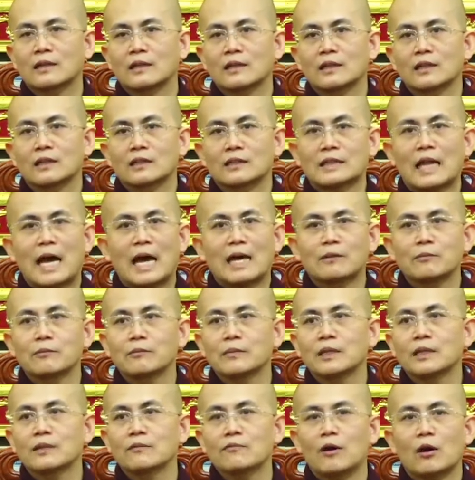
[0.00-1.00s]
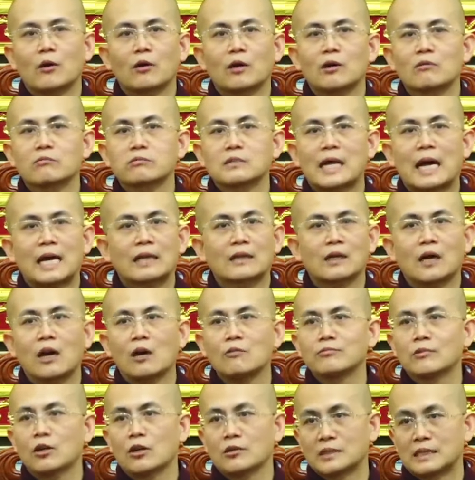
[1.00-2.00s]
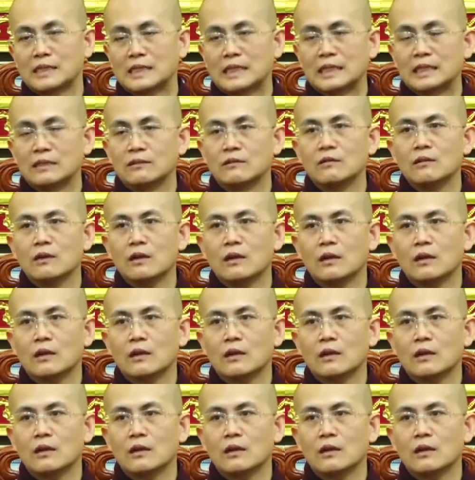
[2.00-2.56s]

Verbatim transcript: tan biến vào không gian không còn gì nữa